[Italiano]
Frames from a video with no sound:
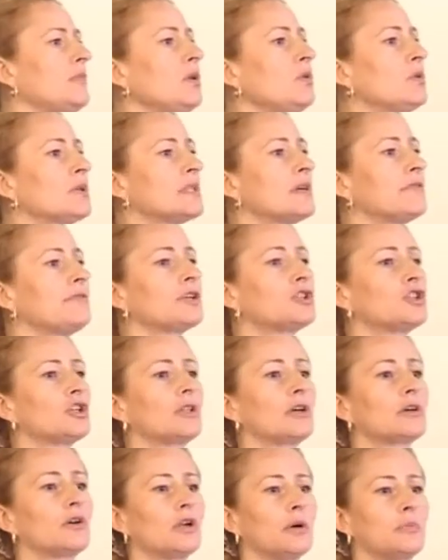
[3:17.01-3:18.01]
questa
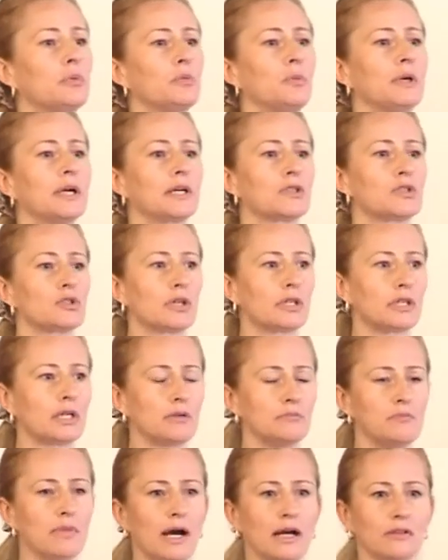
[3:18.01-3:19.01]
faccenda con la pubblicazione
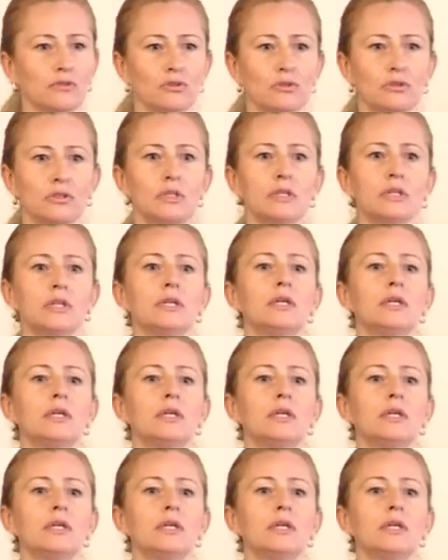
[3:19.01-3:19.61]
del bando.